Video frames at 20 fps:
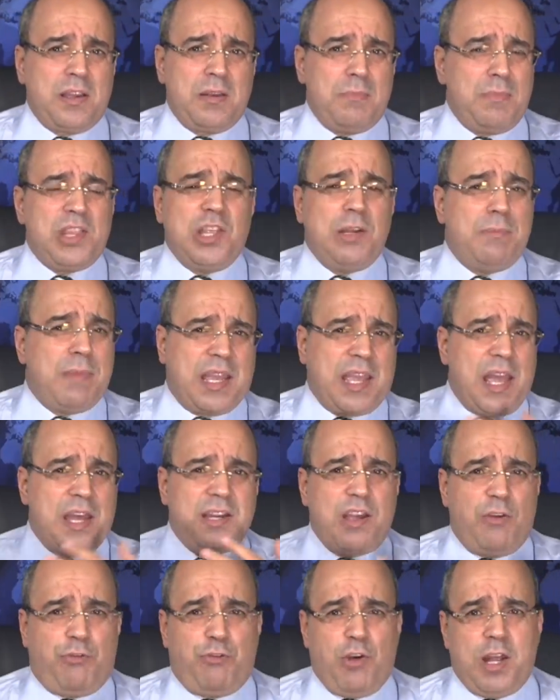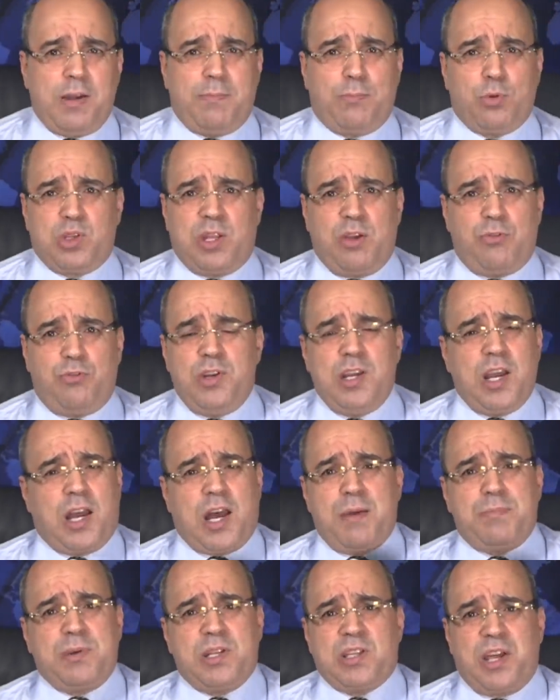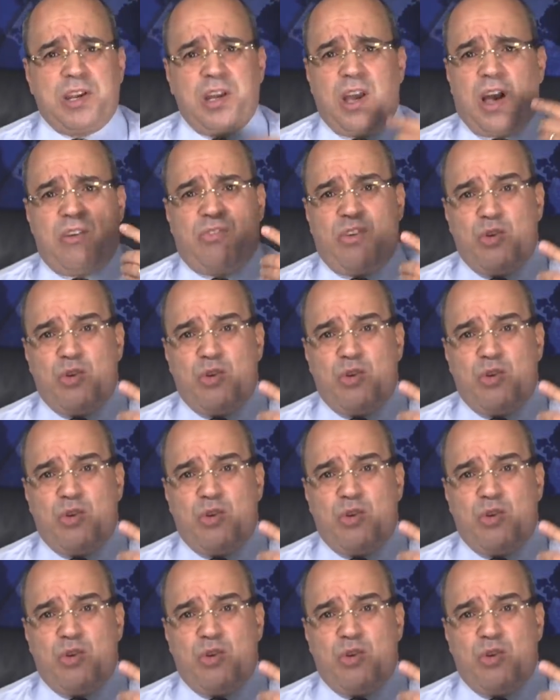مثل ما كان يفعل بوتفليقه بطريقه